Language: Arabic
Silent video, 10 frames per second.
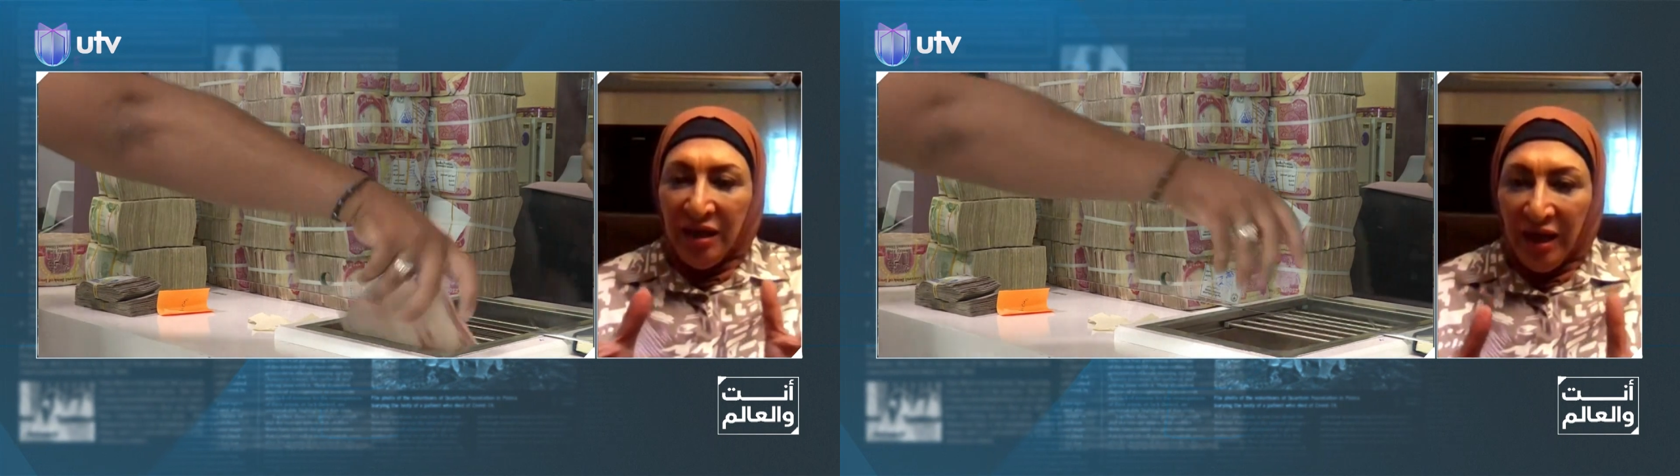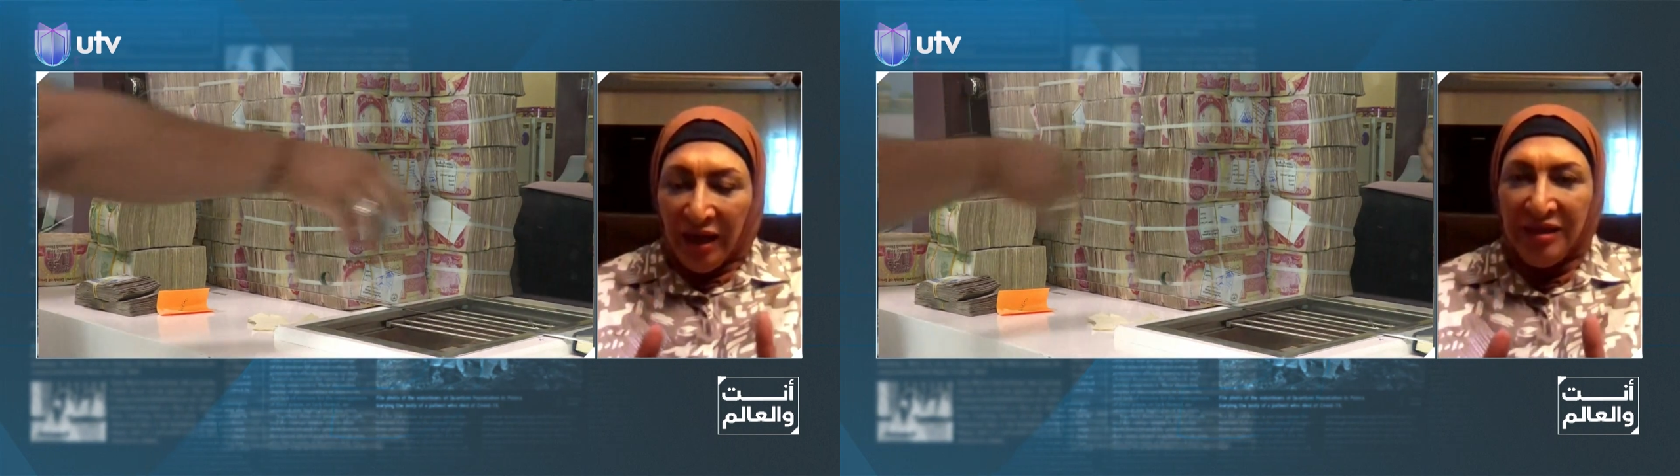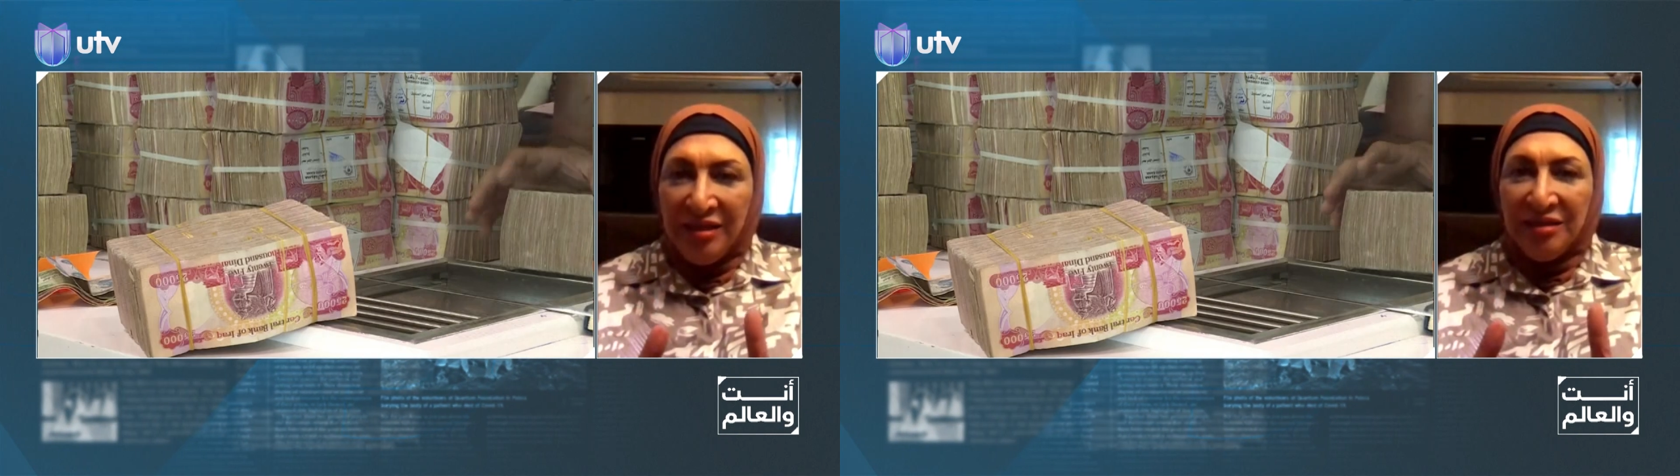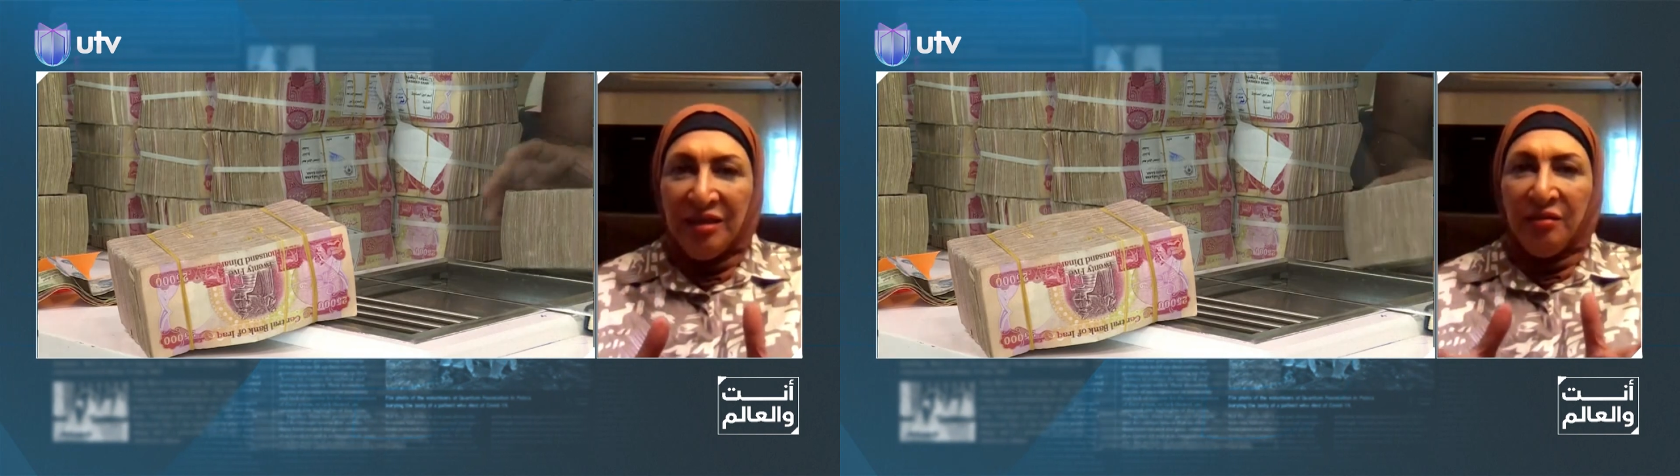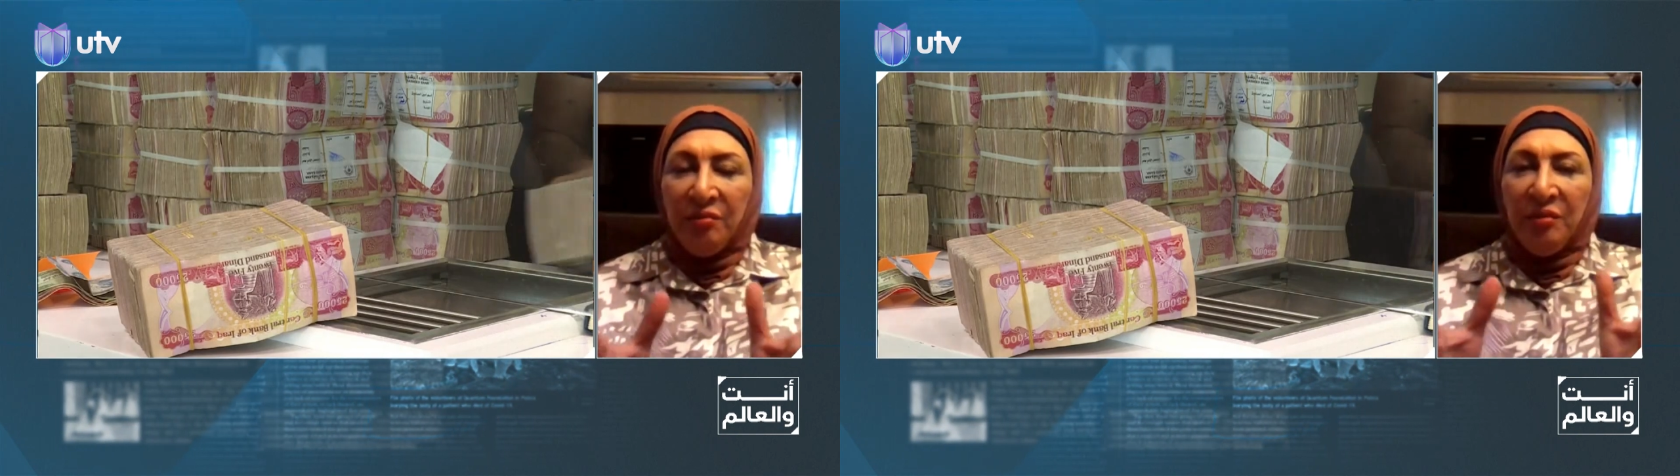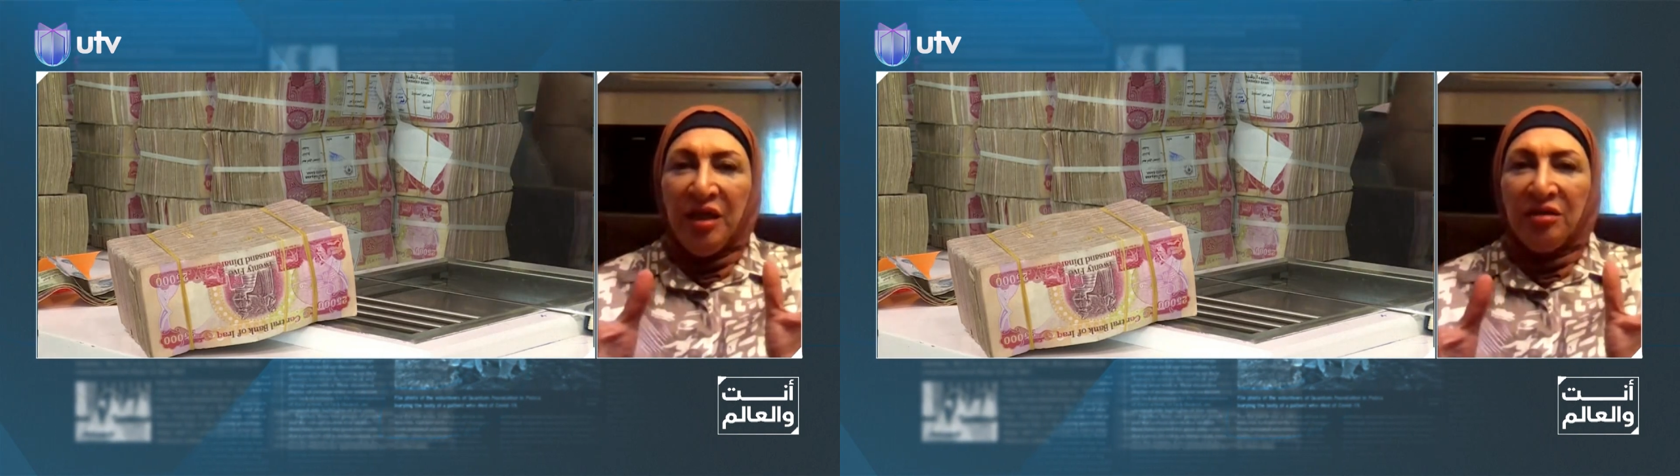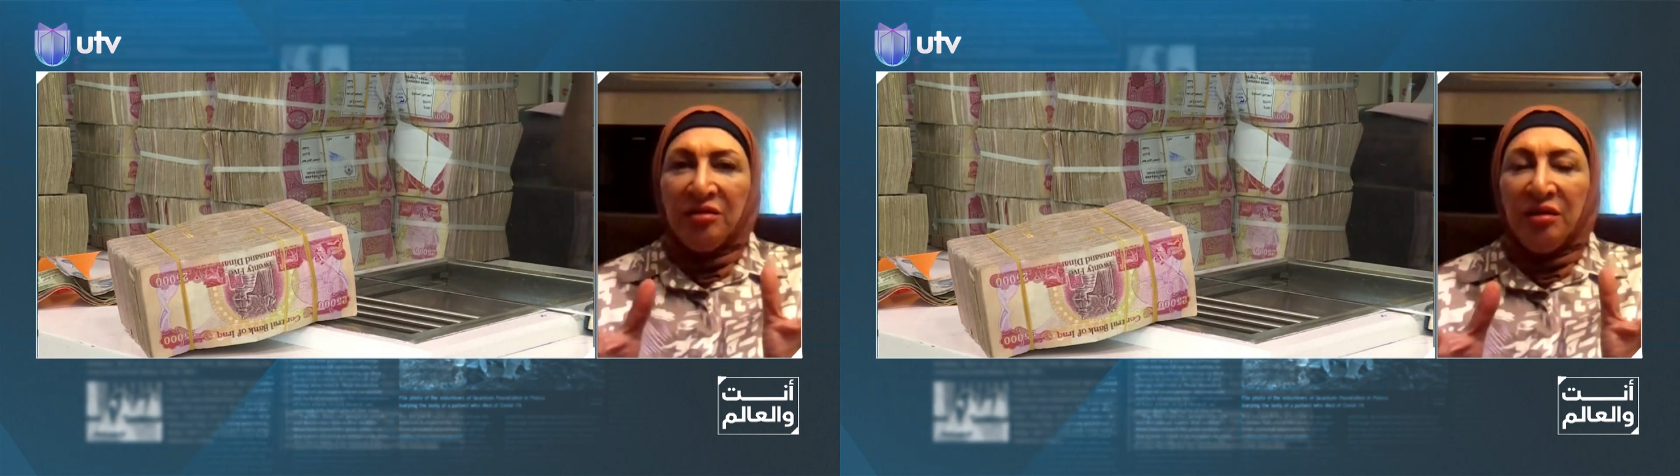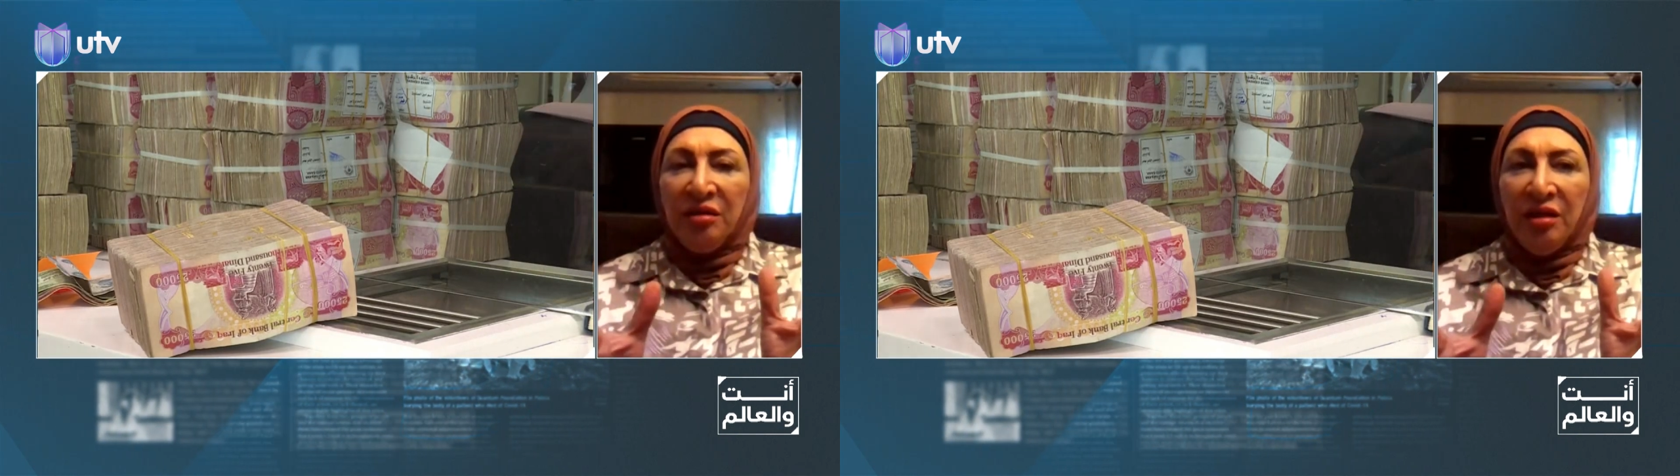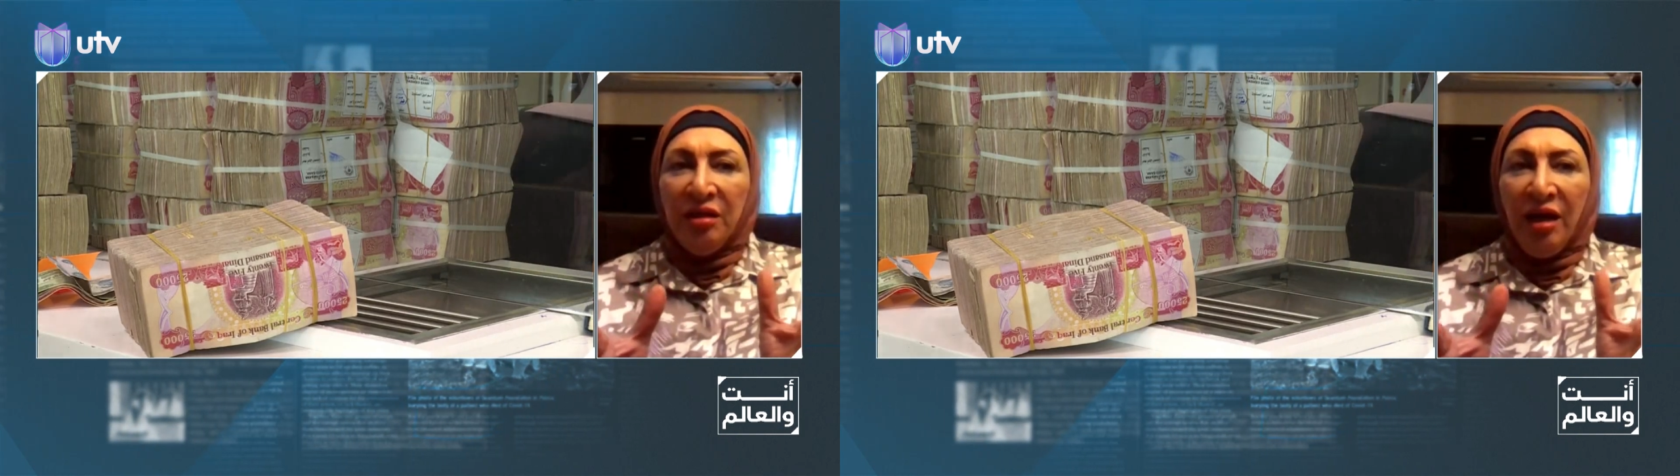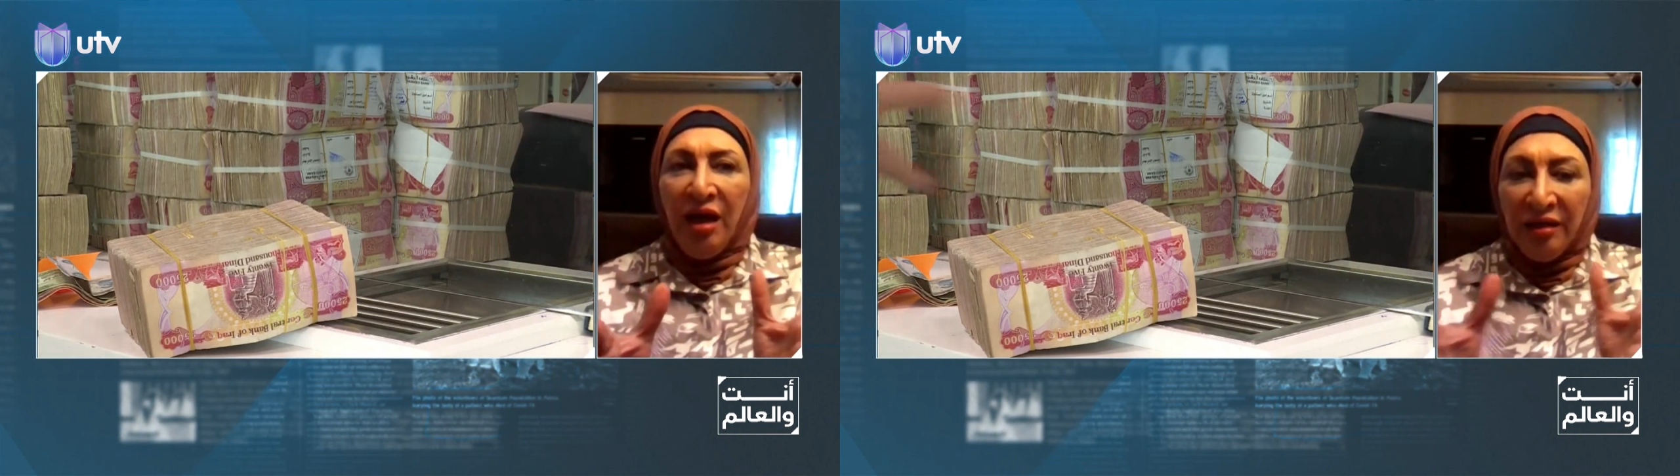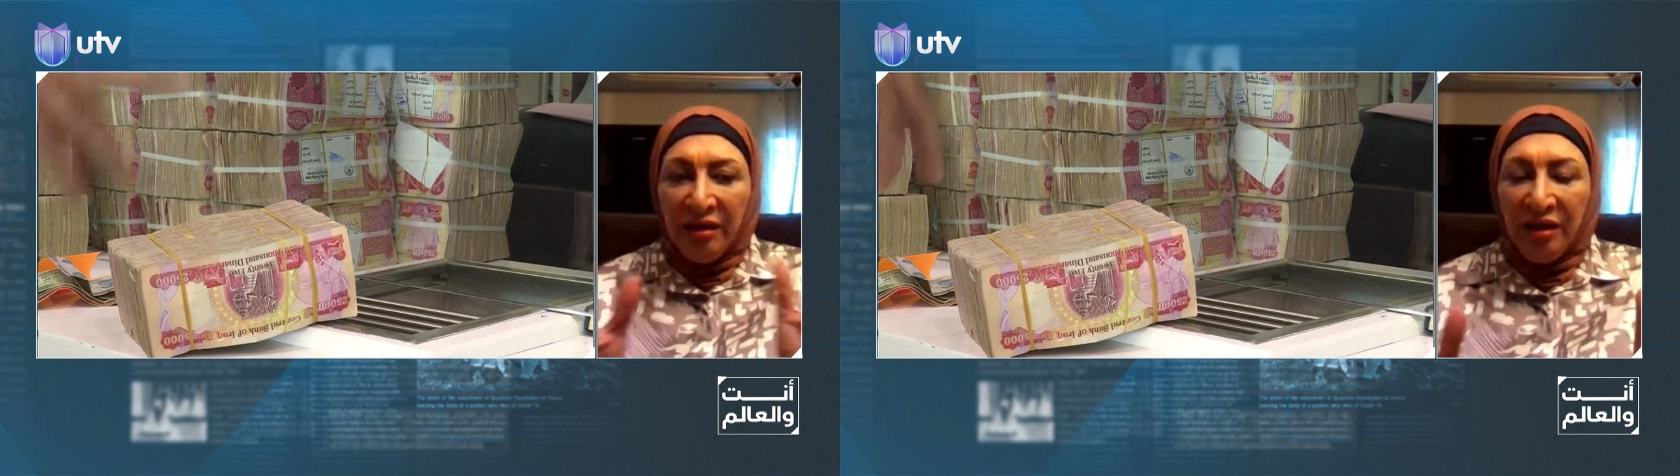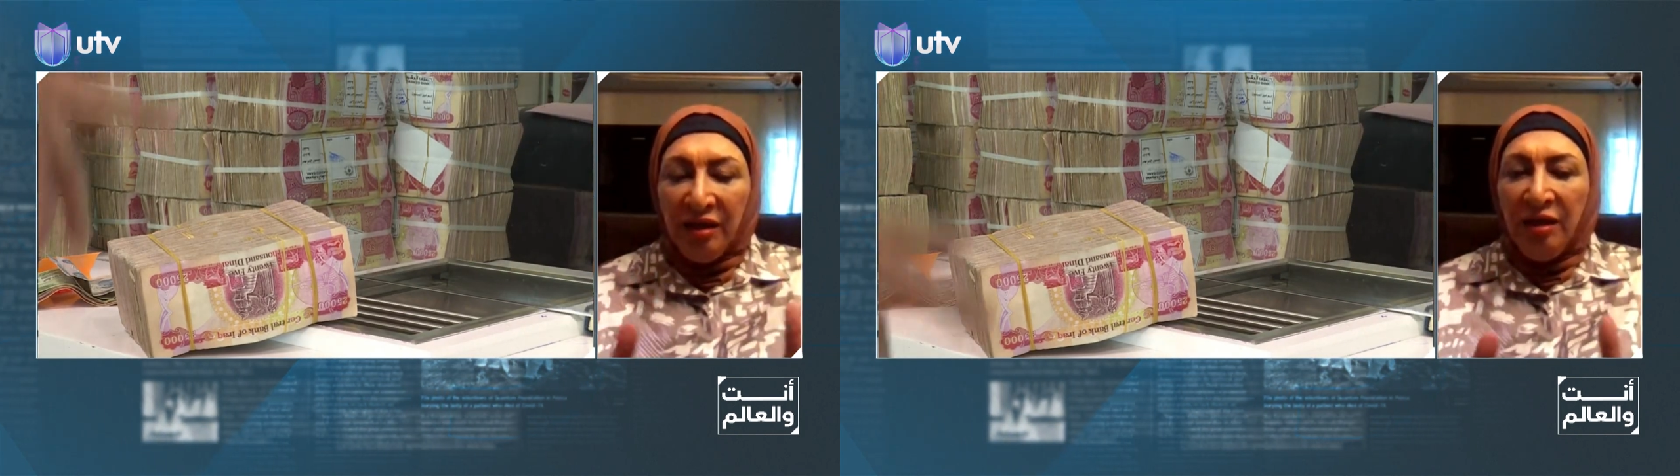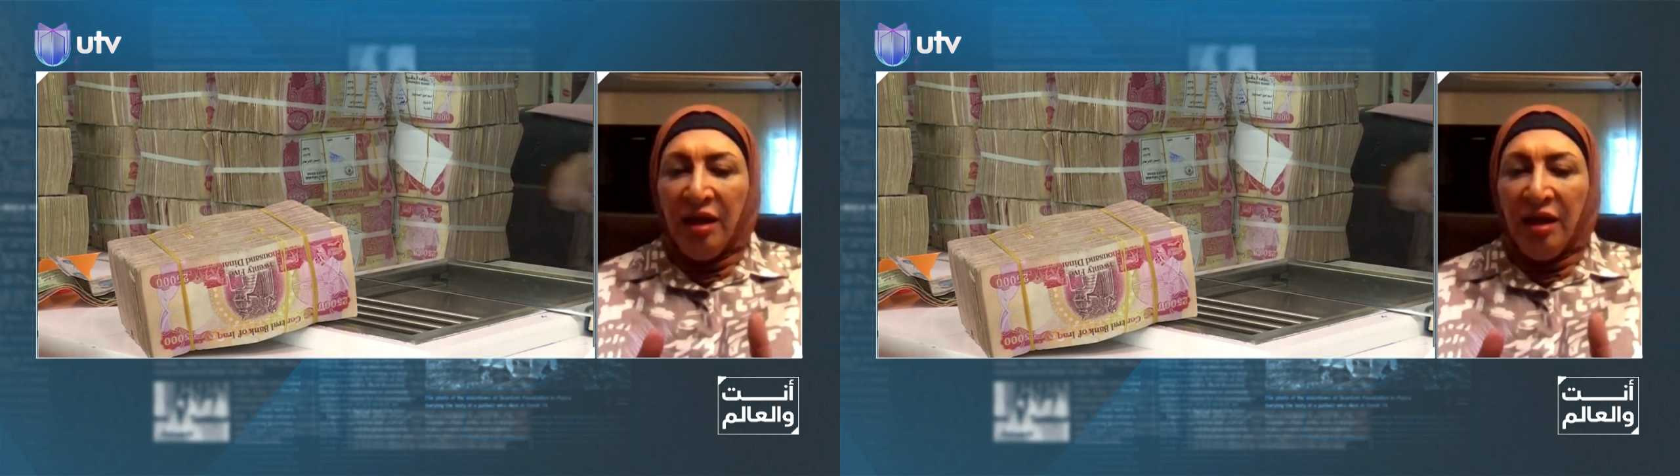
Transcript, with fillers: حيزا من الحركه